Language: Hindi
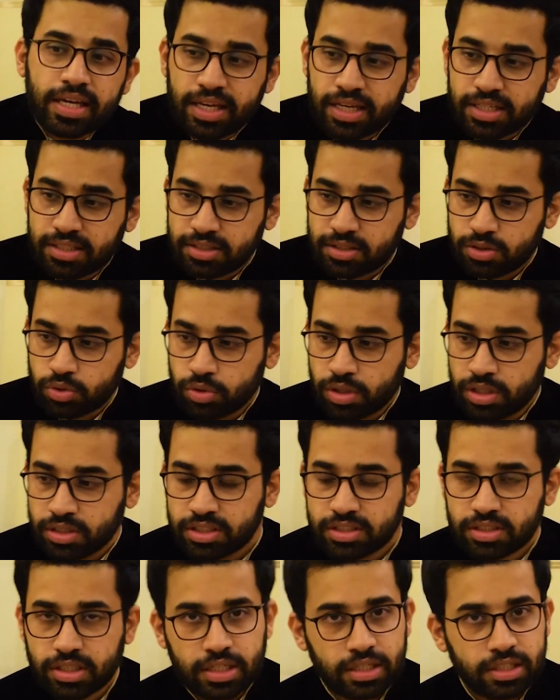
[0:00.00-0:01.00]
एक स्टूडेंट
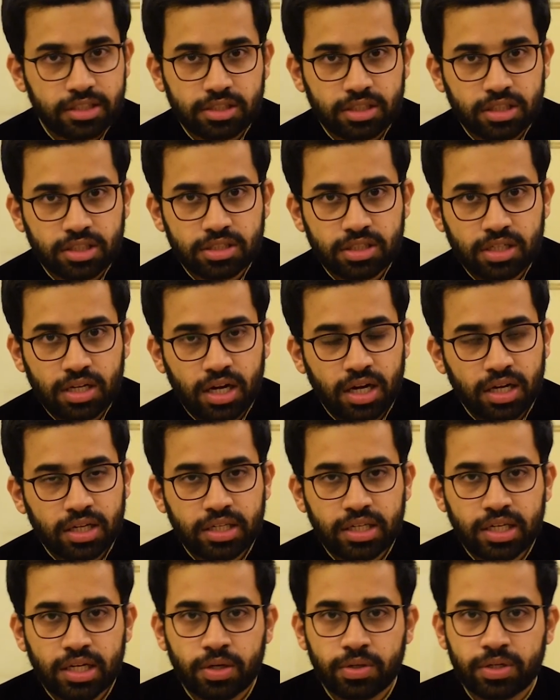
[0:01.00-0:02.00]
जिसकी डिस्टिंक्शन आ
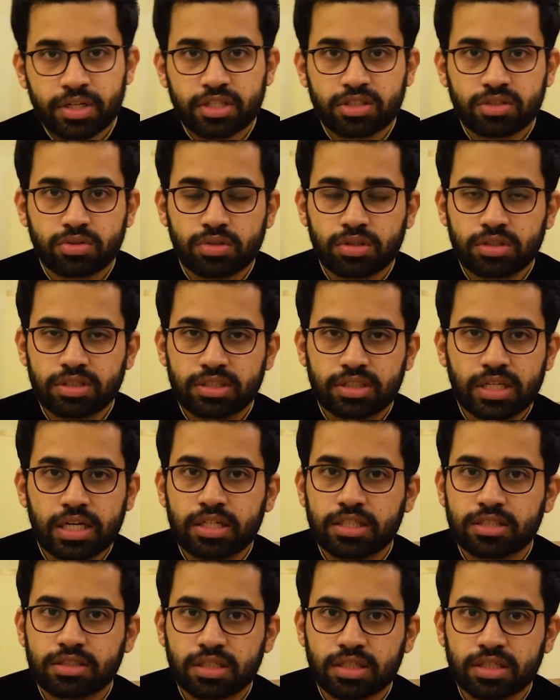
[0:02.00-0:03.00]
गई है और एक स्टूडेंट जिसकी
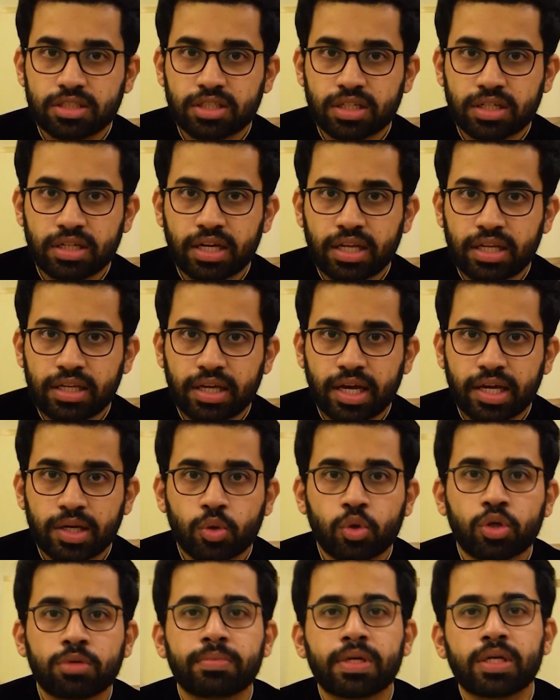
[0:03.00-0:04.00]
डिस्टिंक्शन नहीं है
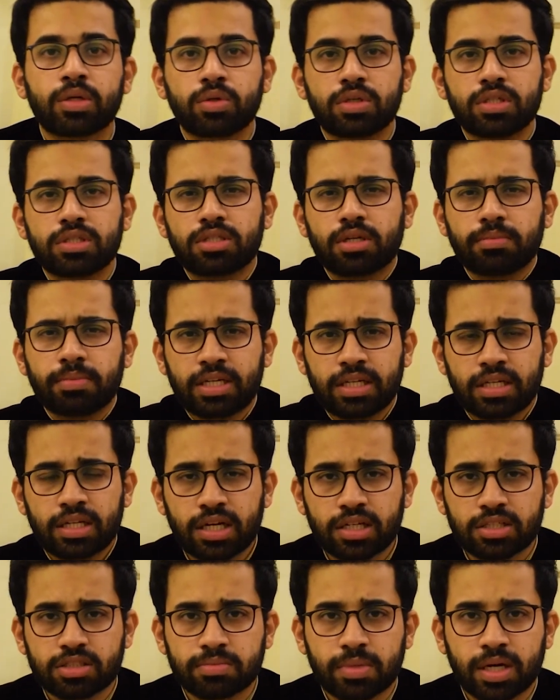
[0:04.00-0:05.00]
उनमें कोई ज़मीन
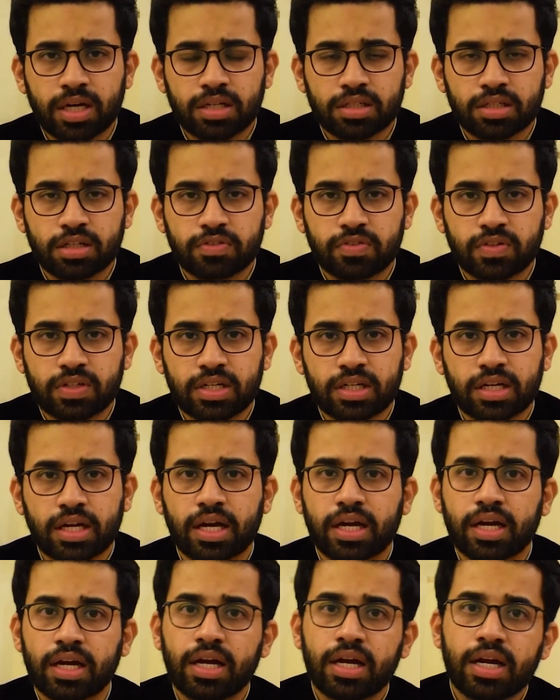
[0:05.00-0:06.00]
आसमान का फ़र्क
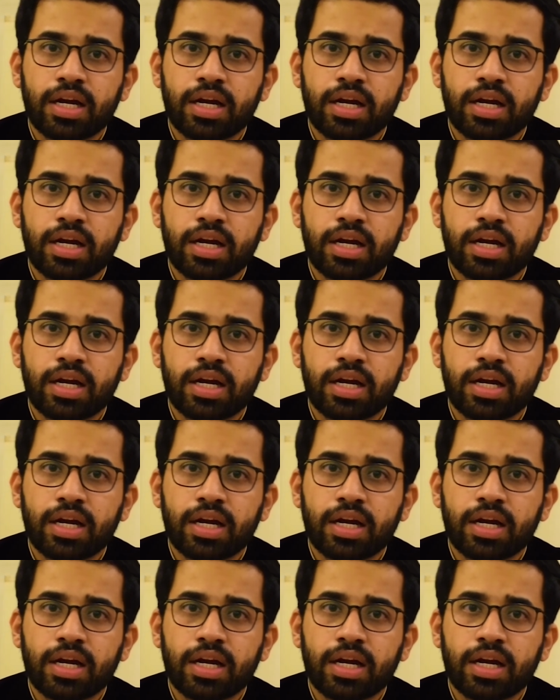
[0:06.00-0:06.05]
है